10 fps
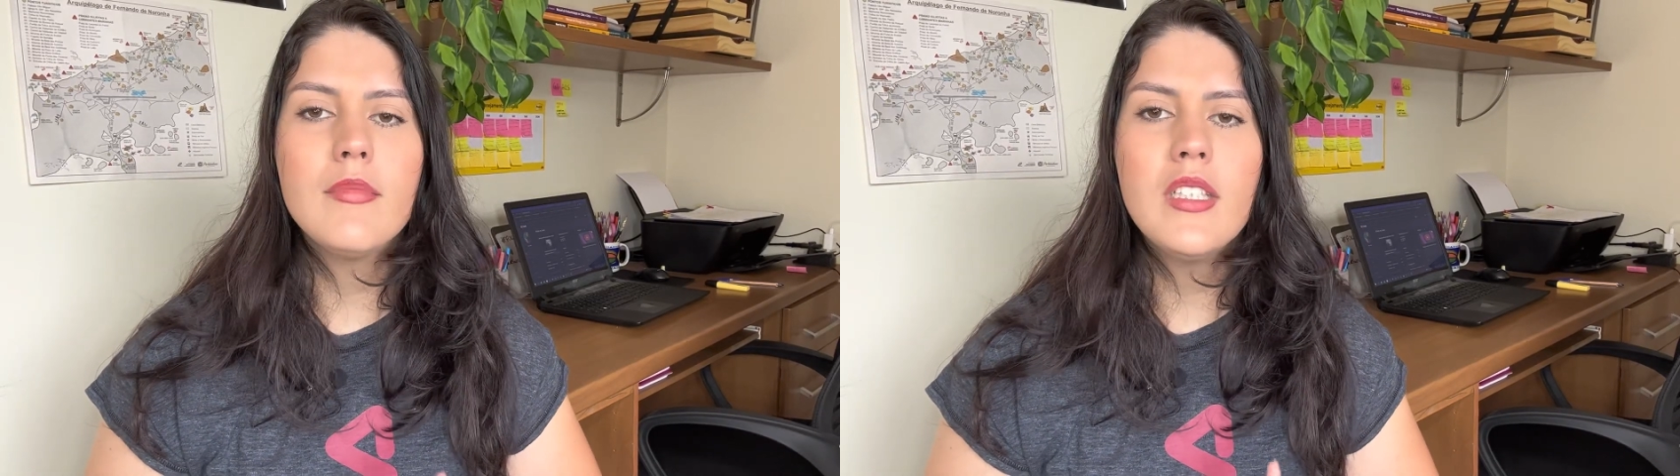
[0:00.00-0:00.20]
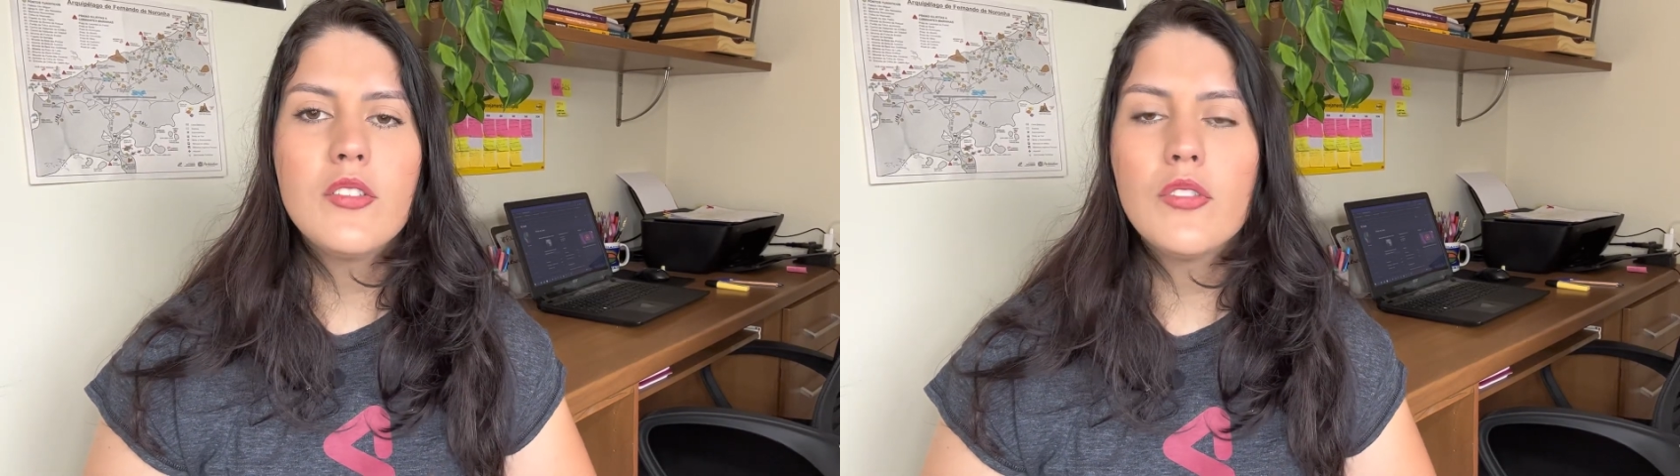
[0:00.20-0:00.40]

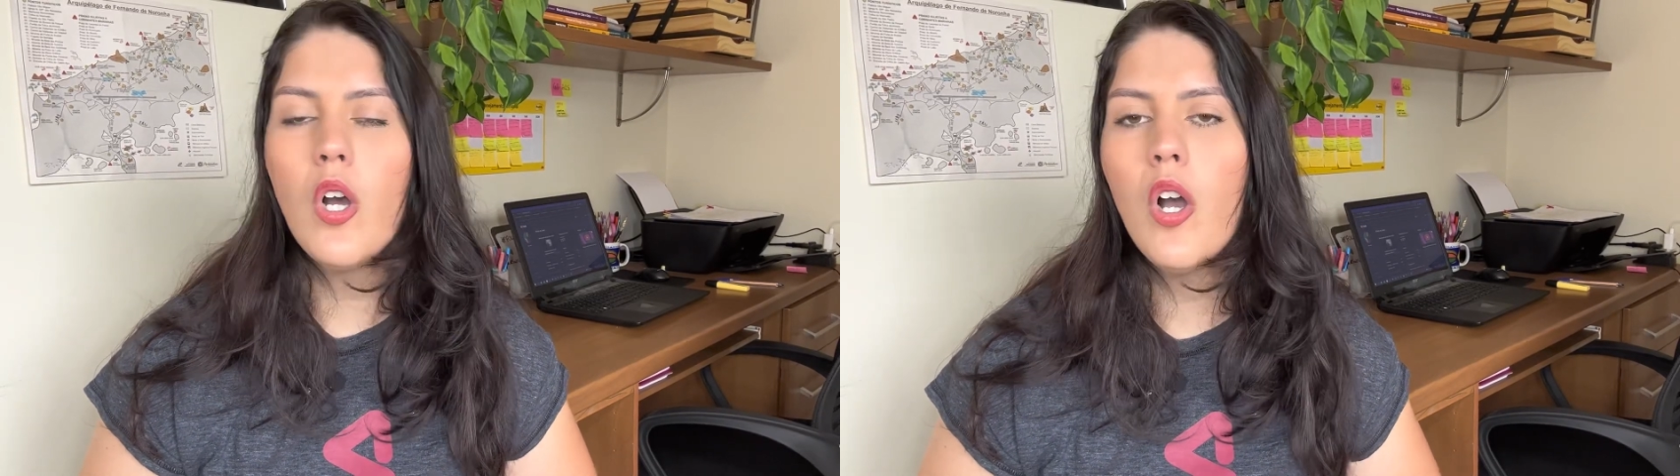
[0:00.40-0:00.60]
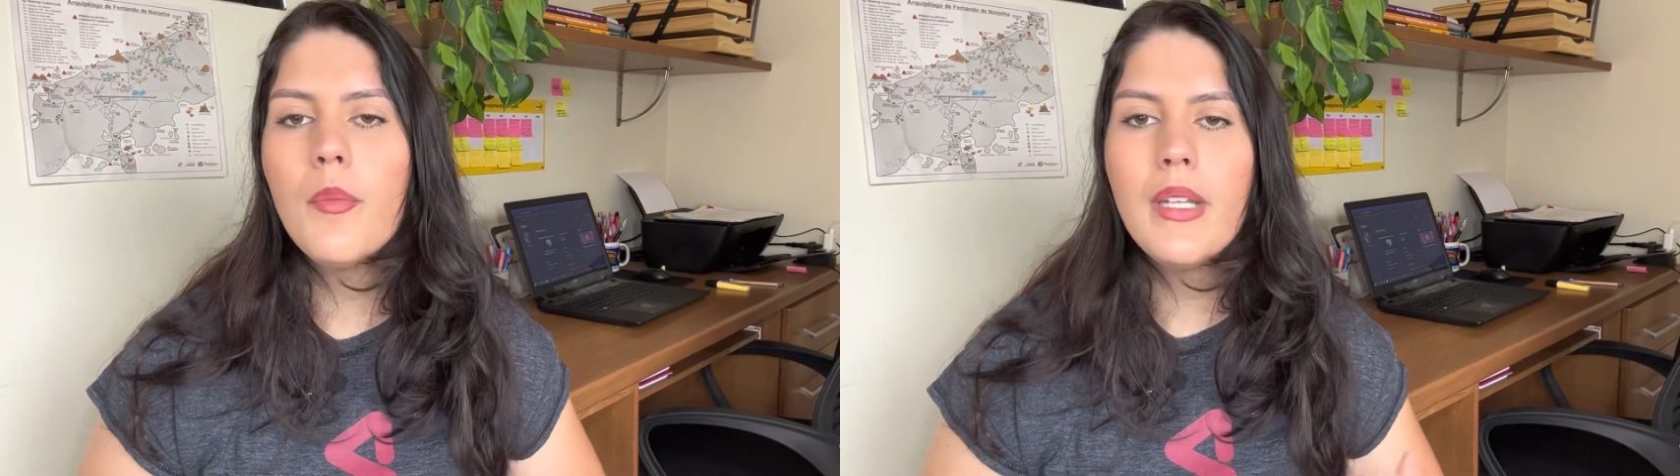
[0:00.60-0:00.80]
e
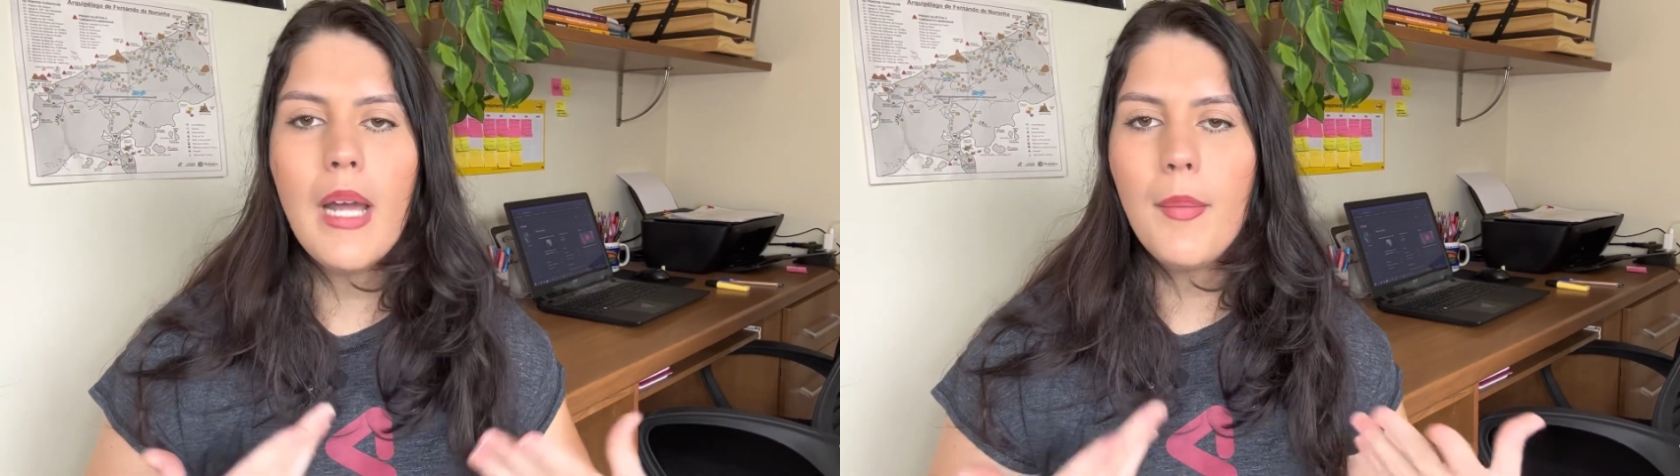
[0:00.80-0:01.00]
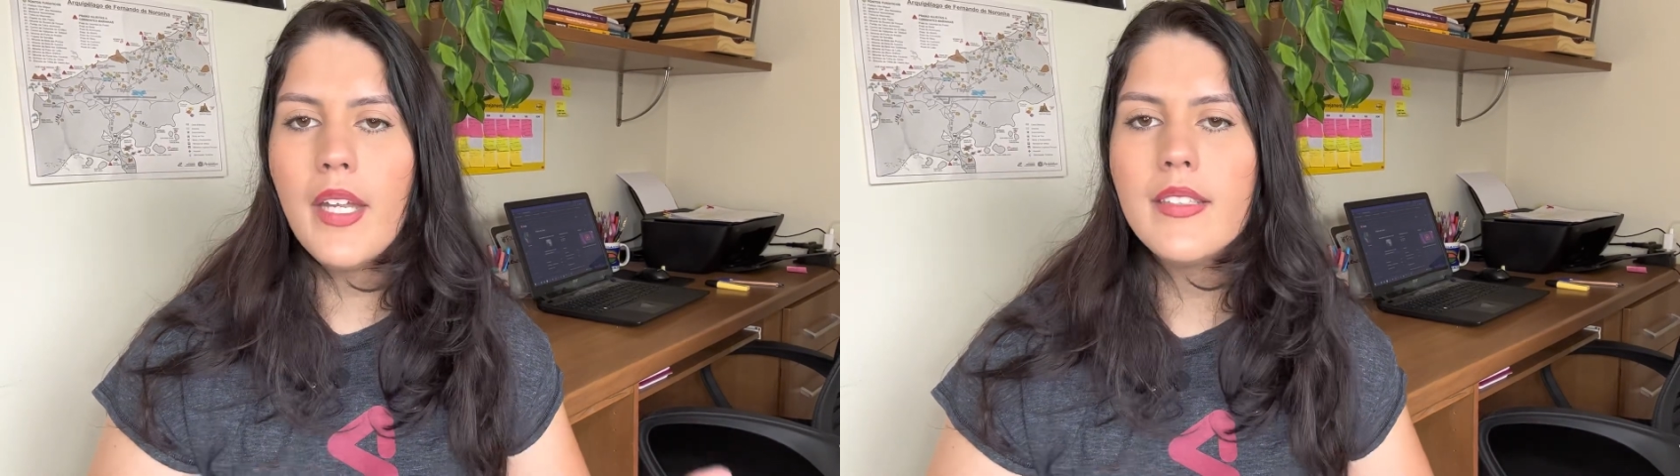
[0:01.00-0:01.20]
sobe na
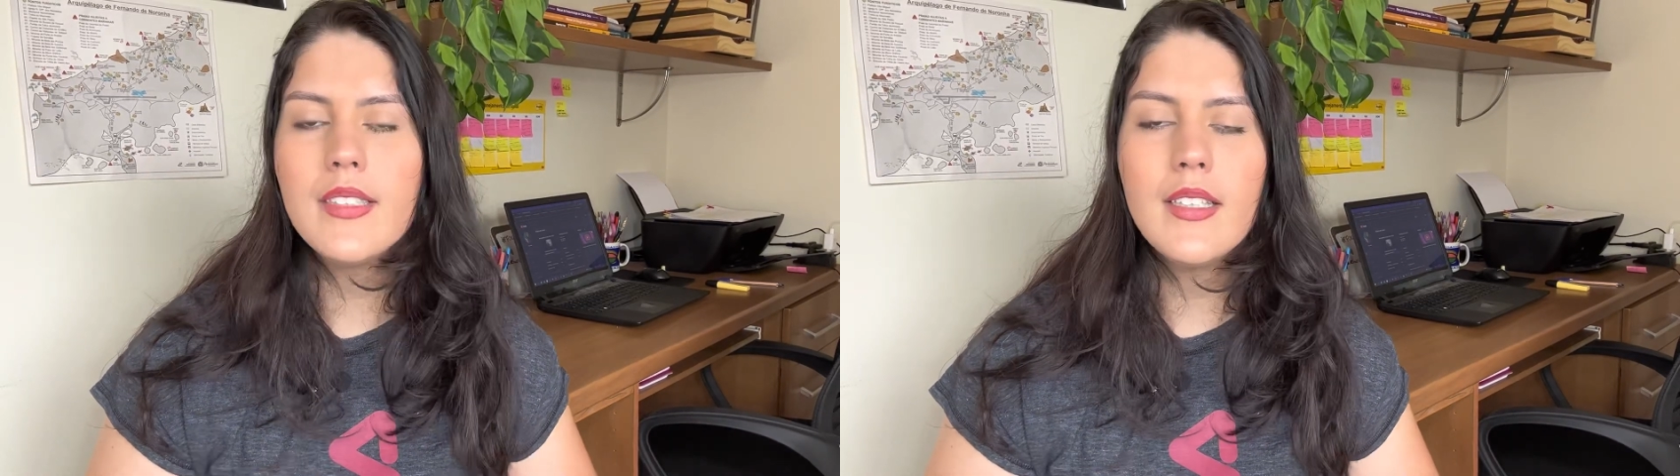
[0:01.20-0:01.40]
mesa,